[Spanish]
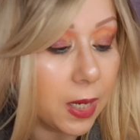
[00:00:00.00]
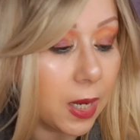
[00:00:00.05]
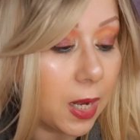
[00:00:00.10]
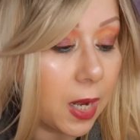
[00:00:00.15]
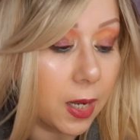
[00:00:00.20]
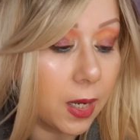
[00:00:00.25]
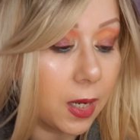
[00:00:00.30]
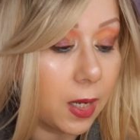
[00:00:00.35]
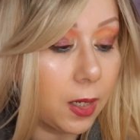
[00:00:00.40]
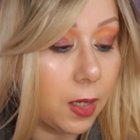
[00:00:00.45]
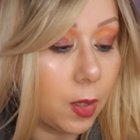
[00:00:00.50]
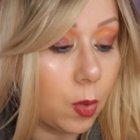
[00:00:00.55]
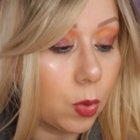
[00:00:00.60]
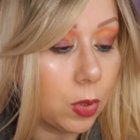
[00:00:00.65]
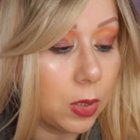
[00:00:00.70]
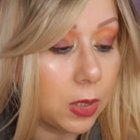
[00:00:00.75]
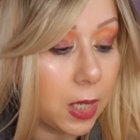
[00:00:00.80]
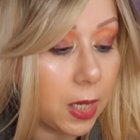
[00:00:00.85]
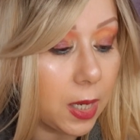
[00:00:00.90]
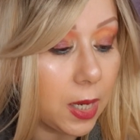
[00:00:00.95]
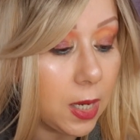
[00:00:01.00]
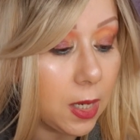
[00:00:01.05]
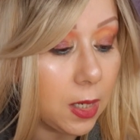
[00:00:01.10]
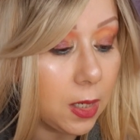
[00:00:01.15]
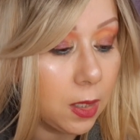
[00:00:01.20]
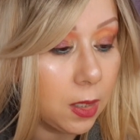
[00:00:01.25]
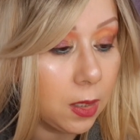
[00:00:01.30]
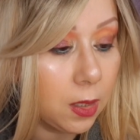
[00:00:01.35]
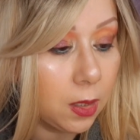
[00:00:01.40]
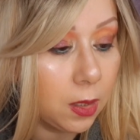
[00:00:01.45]
que es la que le gusta es
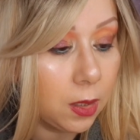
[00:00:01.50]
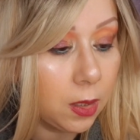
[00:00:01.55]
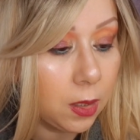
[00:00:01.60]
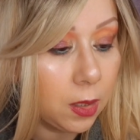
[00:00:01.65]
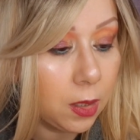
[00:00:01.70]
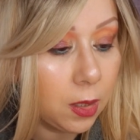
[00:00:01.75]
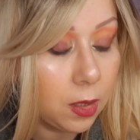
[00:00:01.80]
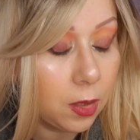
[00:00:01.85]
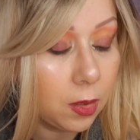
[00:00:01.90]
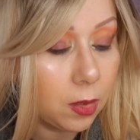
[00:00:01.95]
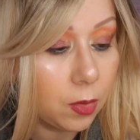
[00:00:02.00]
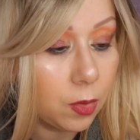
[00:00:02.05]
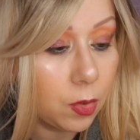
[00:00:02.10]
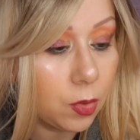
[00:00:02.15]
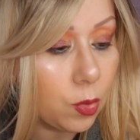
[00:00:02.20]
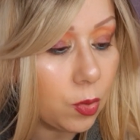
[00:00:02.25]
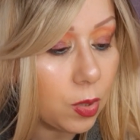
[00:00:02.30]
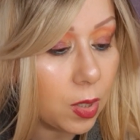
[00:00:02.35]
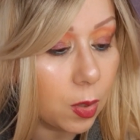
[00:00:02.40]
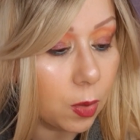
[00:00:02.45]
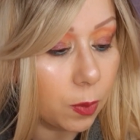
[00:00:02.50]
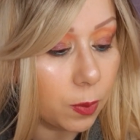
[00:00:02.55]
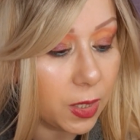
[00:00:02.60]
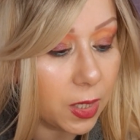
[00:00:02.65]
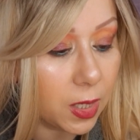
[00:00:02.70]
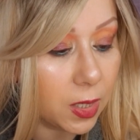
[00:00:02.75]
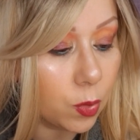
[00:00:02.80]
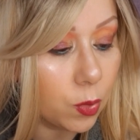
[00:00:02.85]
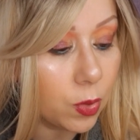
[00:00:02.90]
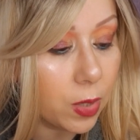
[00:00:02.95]
No es una
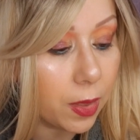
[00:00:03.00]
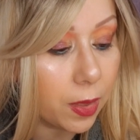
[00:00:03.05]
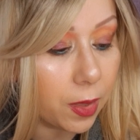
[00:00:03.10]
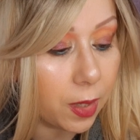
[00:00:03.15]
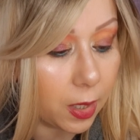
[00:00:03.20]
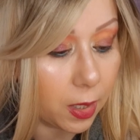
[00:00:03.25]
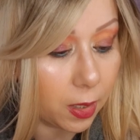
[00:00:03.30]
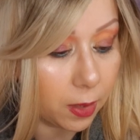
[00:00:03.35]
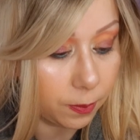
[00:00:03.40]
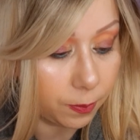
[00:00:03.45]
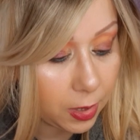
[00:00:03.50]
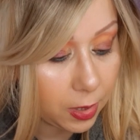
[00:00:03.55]
gomina, es una cera.